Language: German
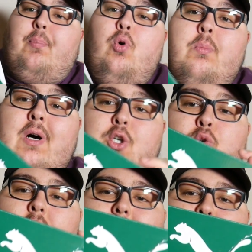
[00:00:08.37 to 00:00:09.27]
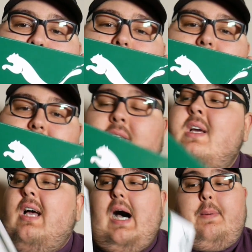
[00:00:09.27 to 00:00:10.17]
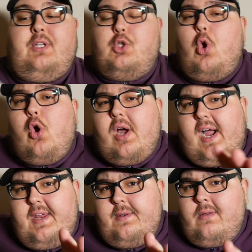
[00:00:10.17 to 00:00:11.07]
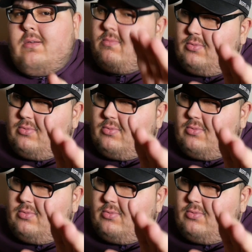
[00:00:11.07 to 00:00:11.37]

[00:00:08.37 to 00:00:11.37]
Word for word: Puma-Schuhe am Start. Aber nicht irgendeine,